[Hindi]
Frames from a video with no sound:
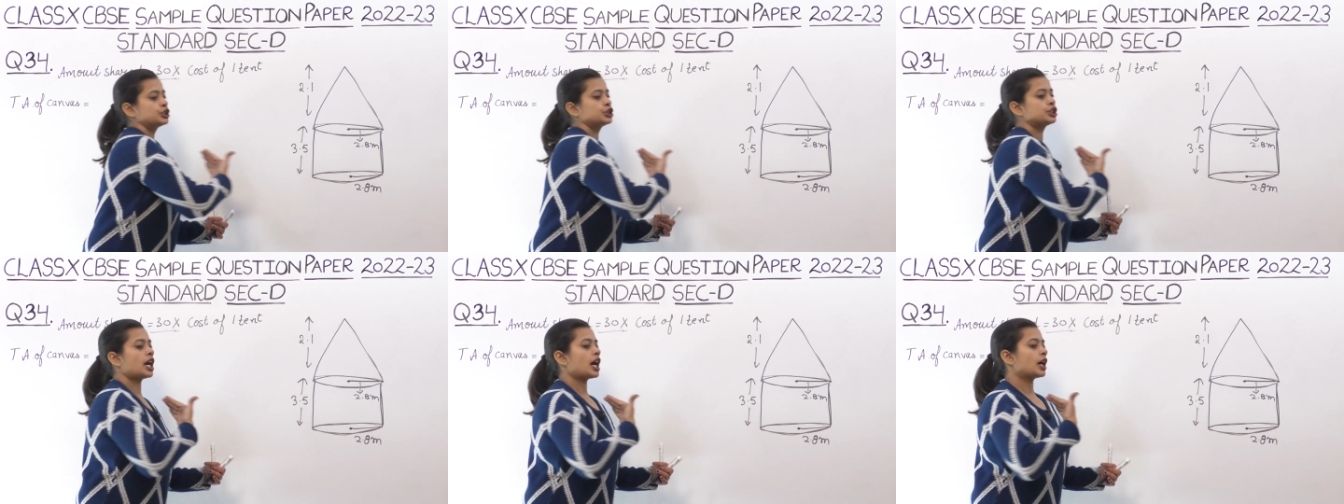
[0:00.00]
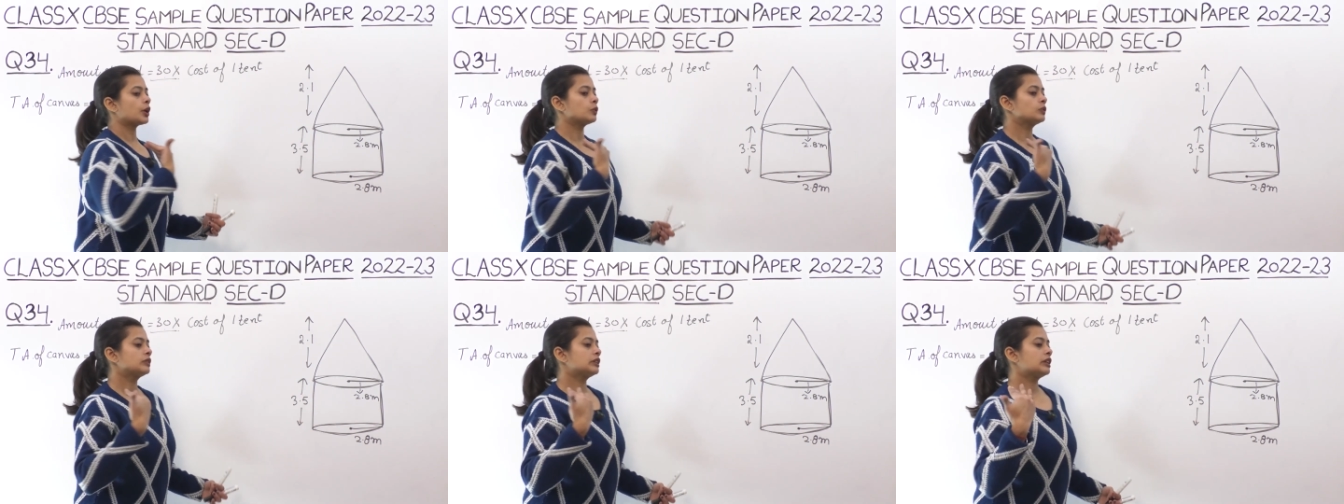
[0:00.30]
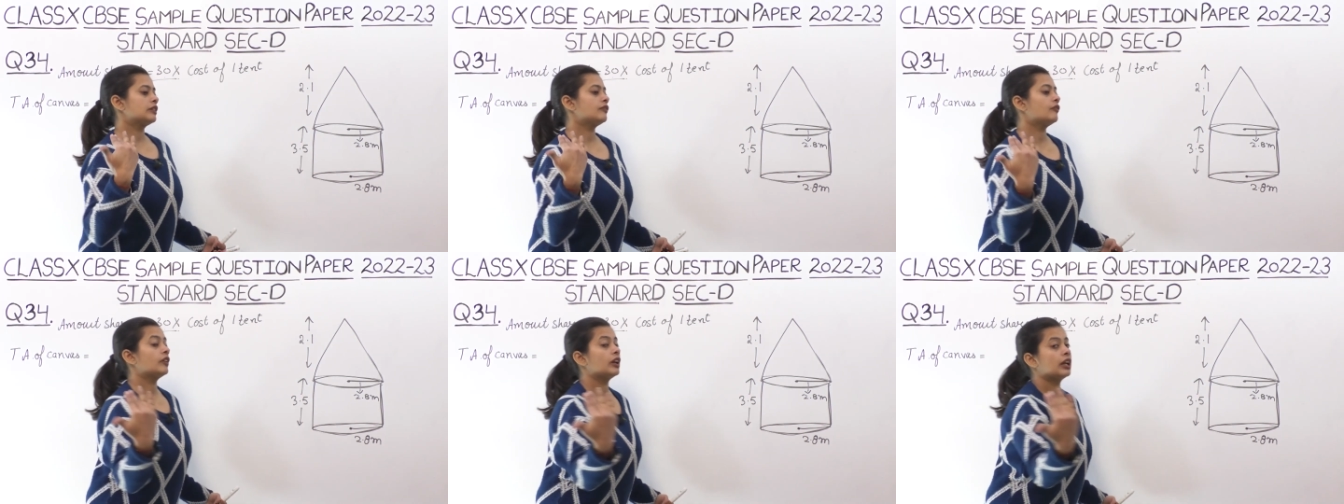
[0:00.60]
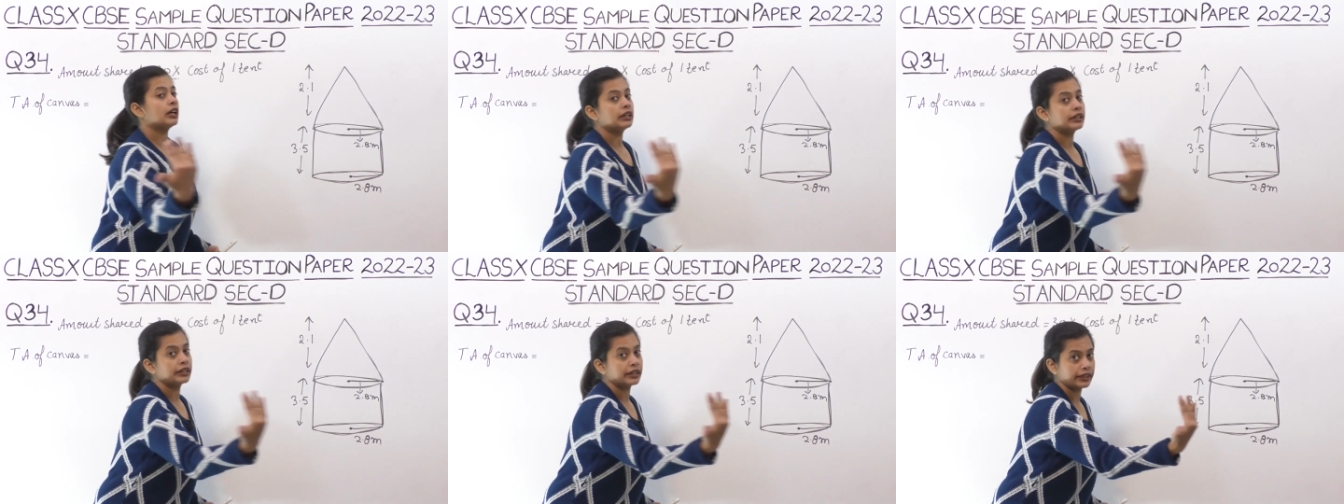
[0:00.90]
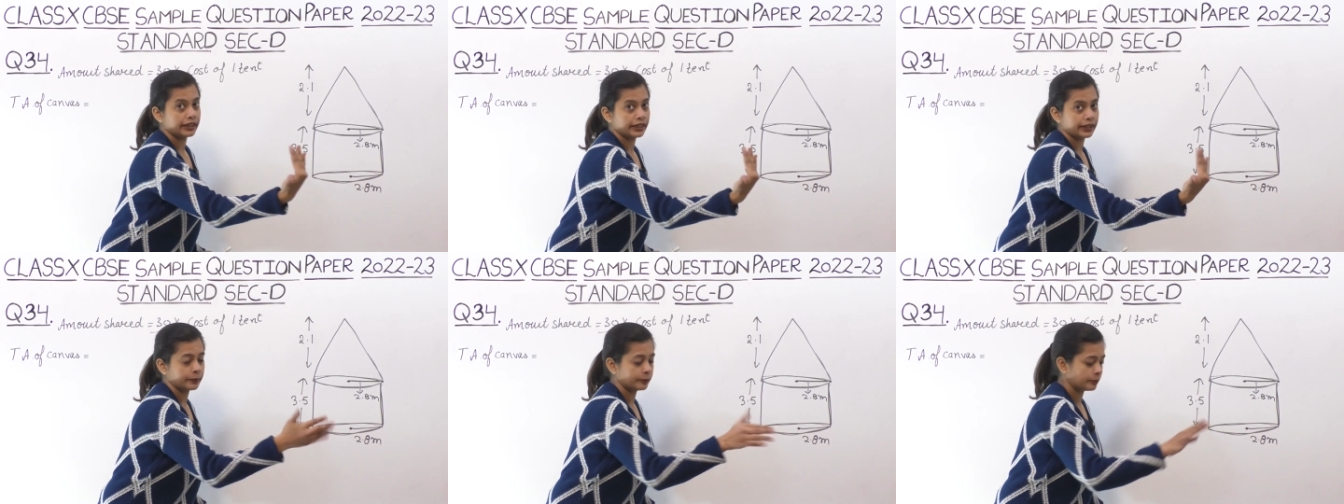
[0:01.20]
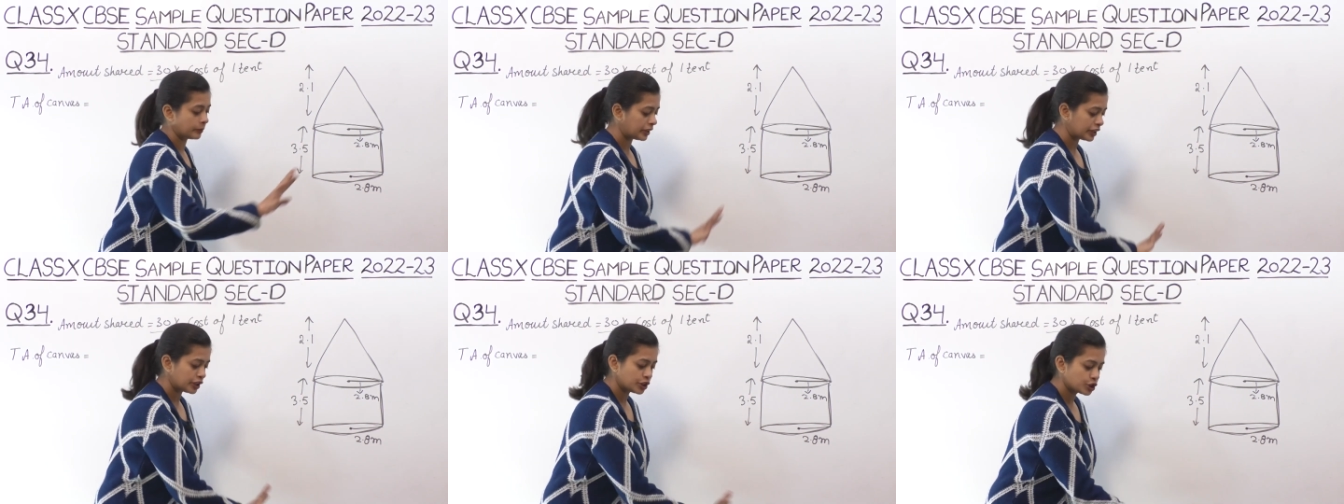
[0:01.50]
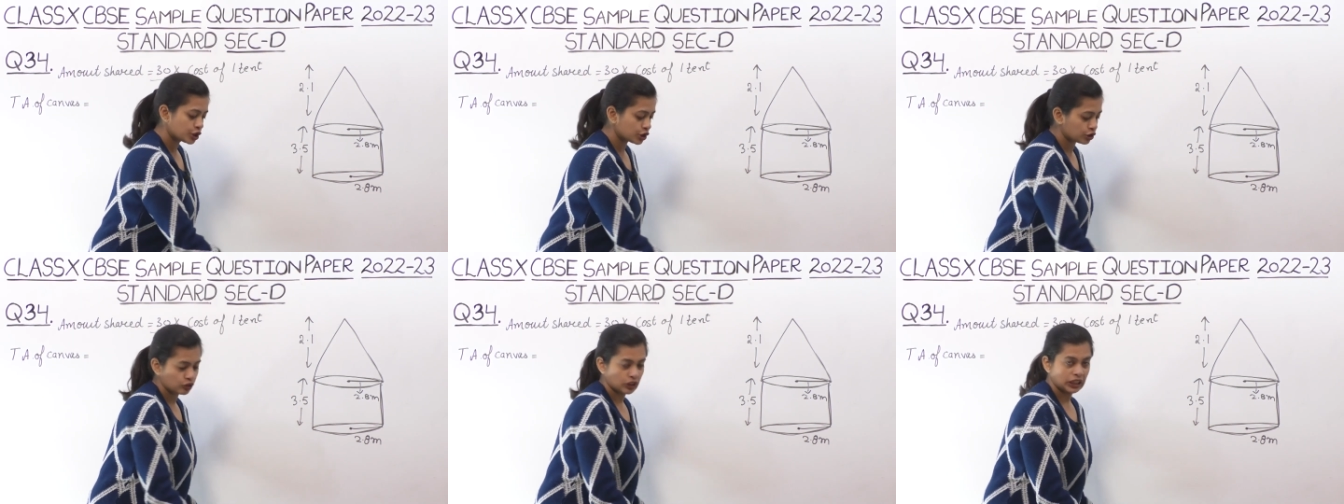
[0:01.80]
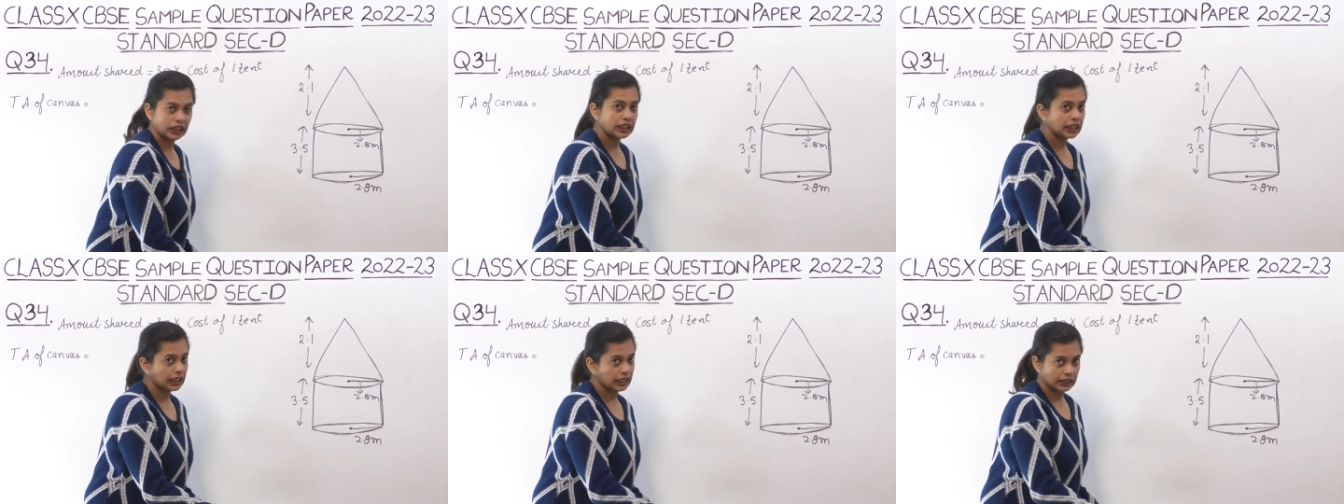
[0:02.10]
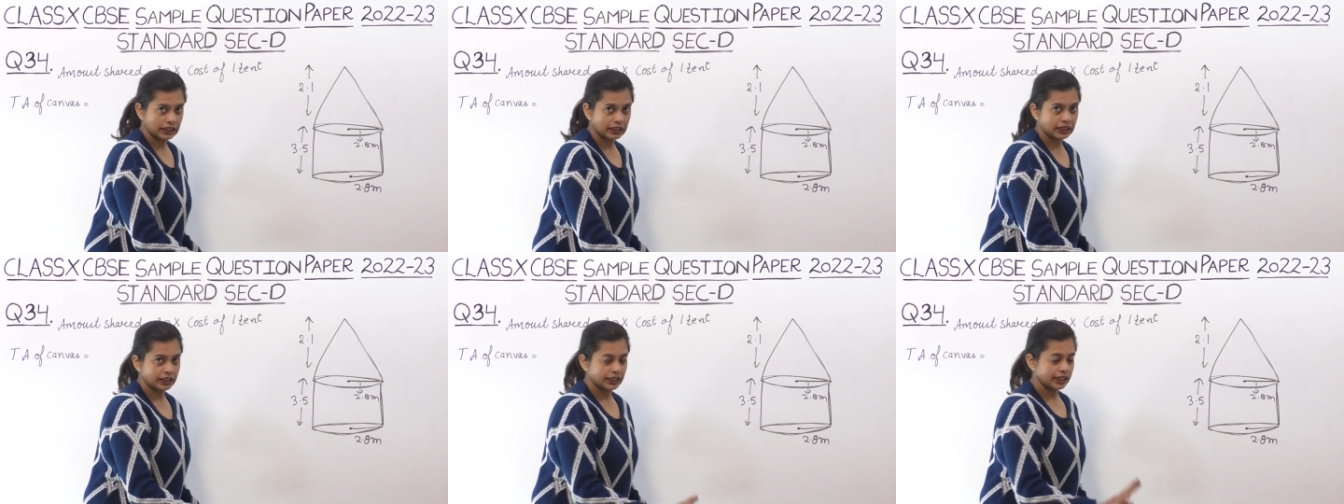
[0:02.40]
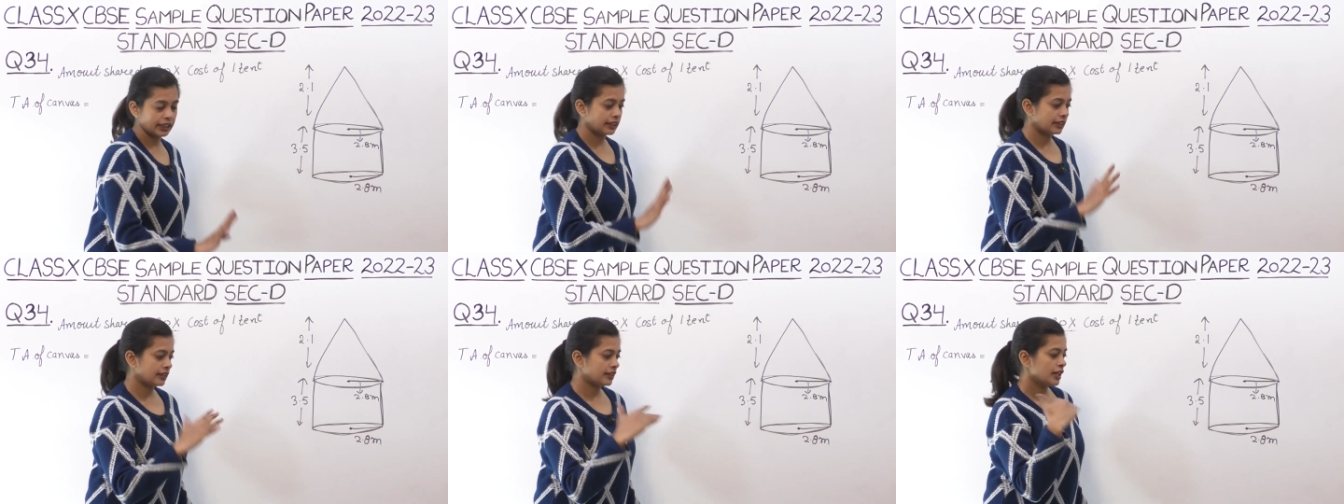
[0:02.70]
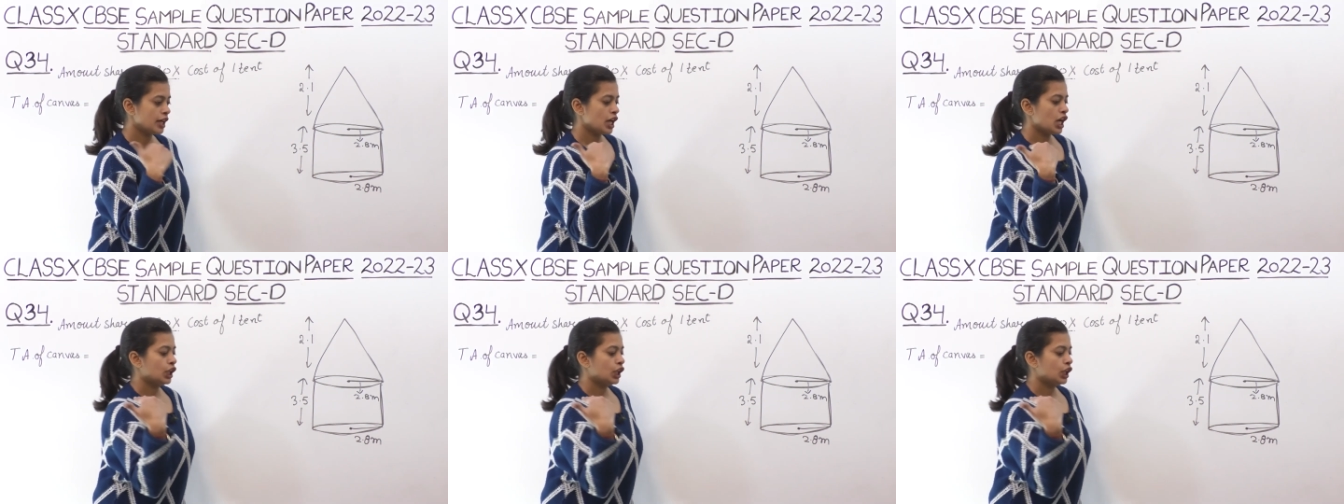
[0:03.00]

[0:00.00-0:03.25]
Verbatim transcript: चारों तरफ लग रहा है नीचे तो नहीं लगना है ना